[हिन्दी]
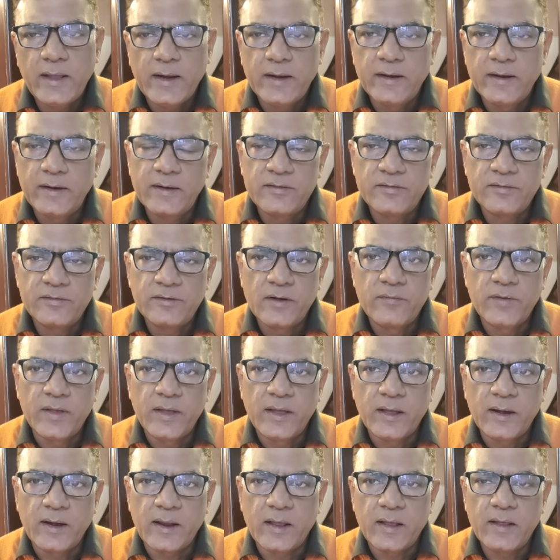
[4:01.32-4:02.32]
एक इंटरेस्टिंग
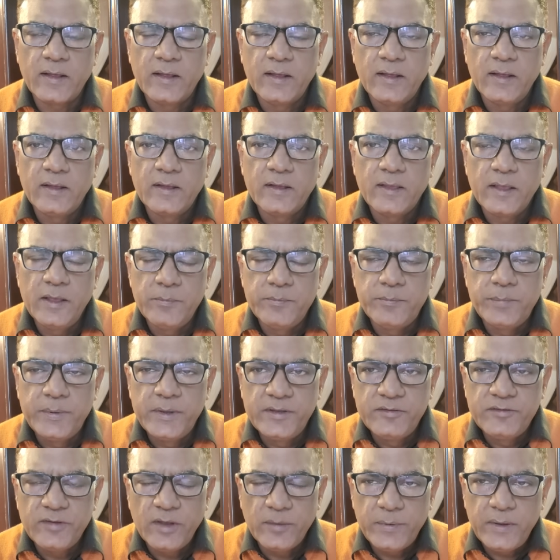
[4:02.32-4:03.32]
फिगर है कि
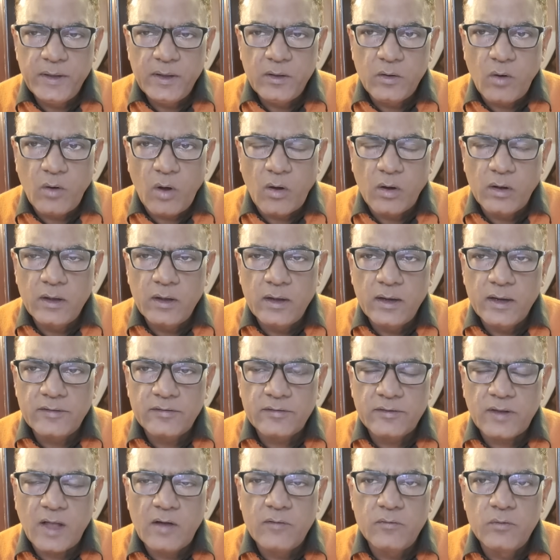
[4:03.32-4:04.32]
बीजेपी
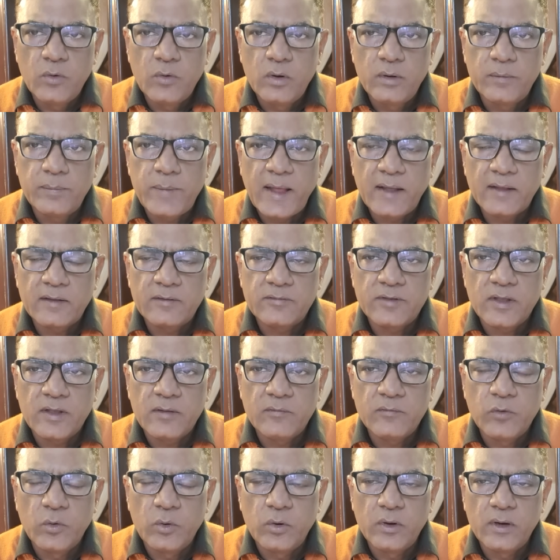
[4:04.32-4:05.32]
कांग्रेस का वोट बैंक से
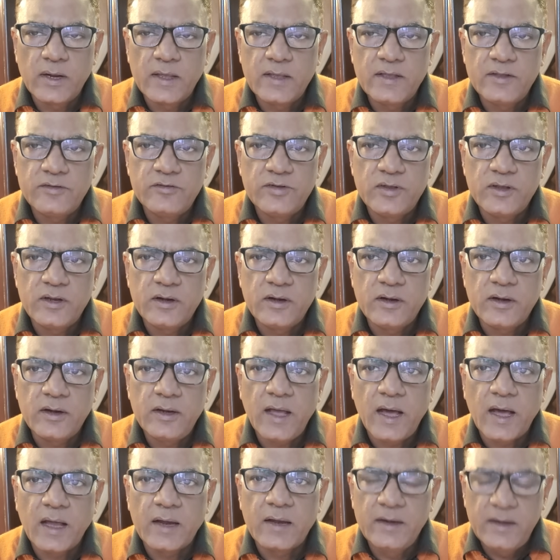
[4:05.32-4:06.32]
वोट नहीं छीन
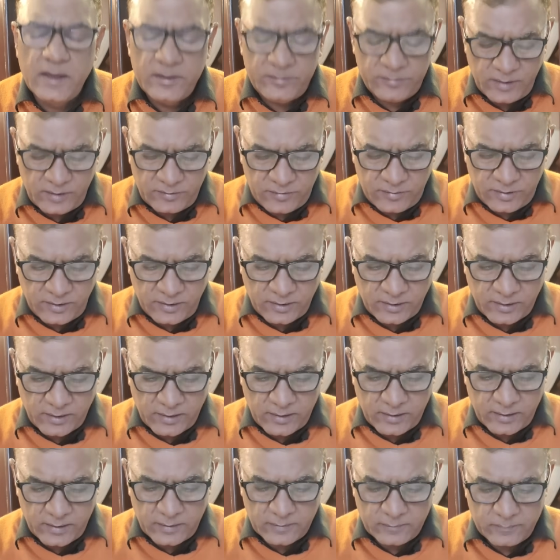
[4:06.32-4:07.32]
रही अन्य से छीन
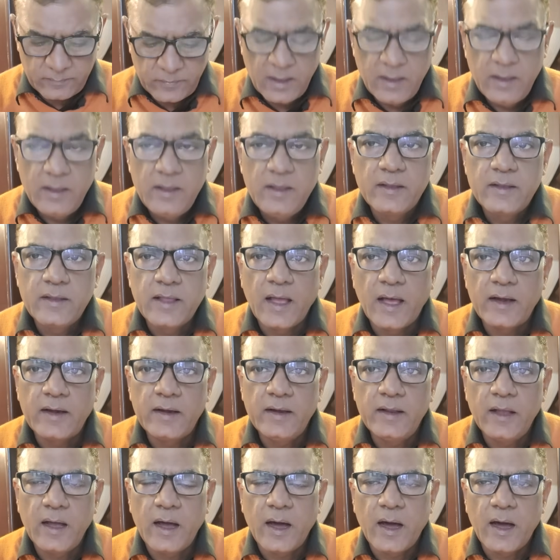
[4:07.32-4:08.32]
रही है
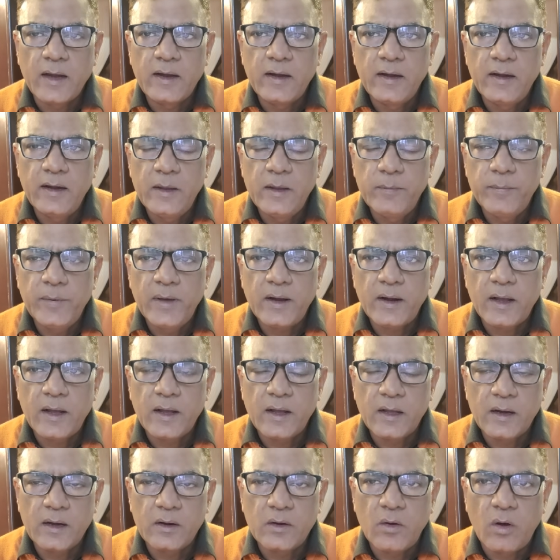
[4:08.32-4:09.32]
यानी अन्य पर
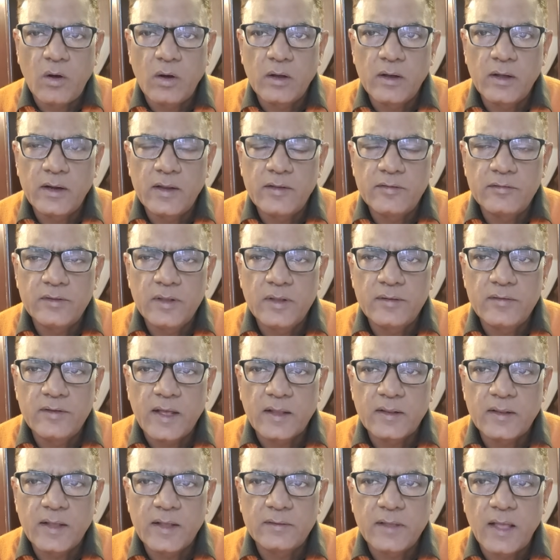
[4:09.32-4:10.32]
अगर कांग्रेस ने
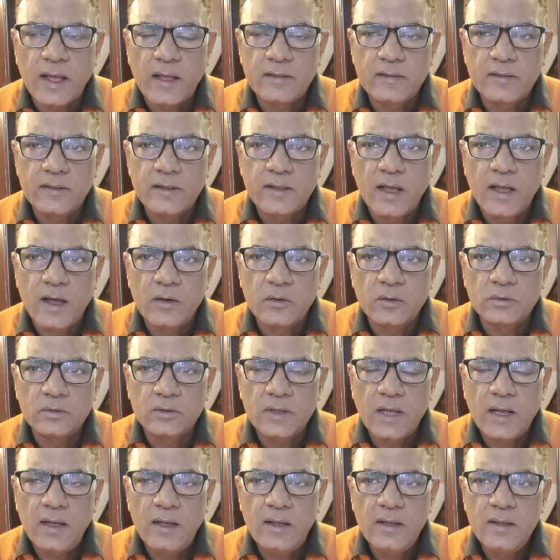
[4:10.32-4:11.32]
ज्यादा ध्यान दिया
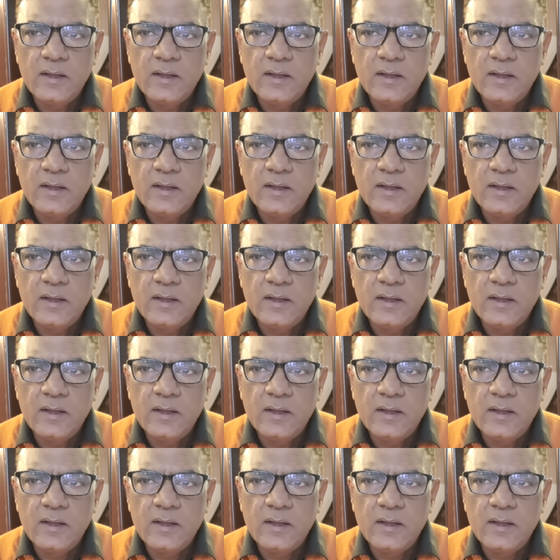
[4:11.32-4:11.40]
होता